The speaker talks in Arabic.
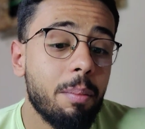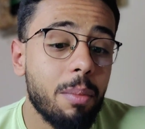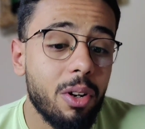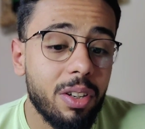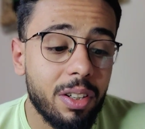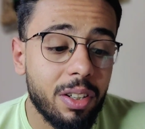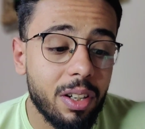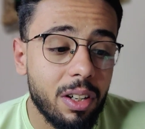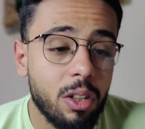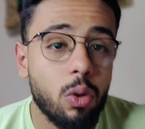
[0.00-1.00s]

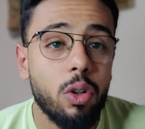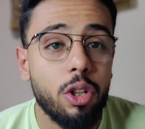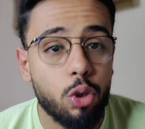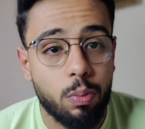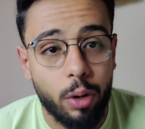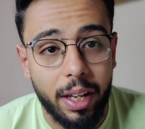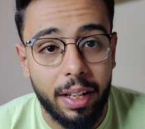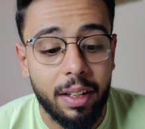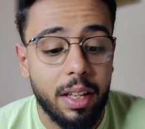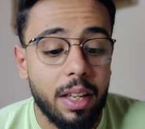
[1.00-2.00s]
مره كل
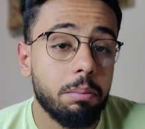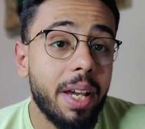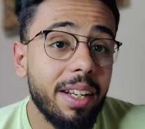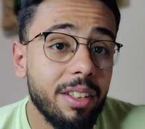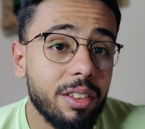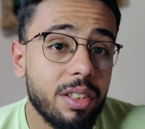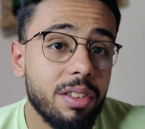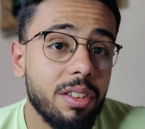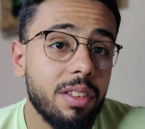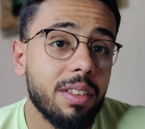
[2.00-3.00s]
اسبوعين مع ان
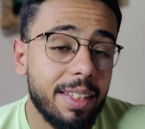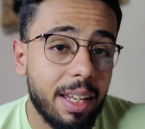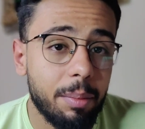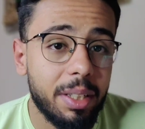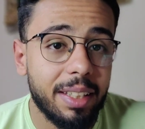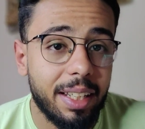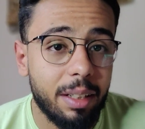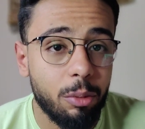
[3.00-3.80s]
الدراسات اللي اتعملت على